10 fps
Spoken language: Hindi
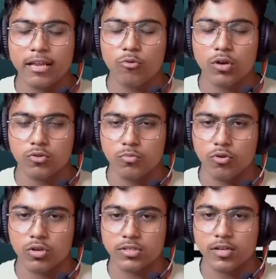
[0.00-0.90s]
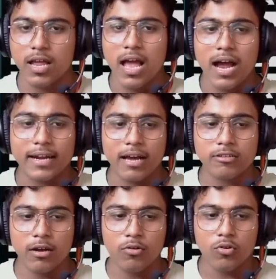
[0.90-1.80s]
खेलूंगा भाई
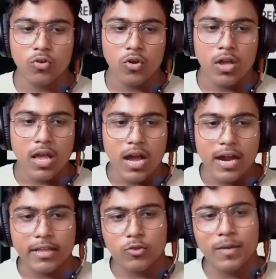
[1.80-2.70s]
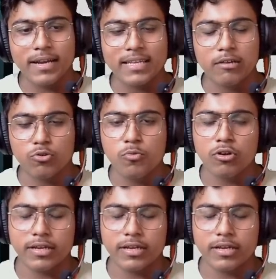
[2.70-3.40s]
मैंने क्या कर दिया अरे तुम हटा जाओ तुम लोग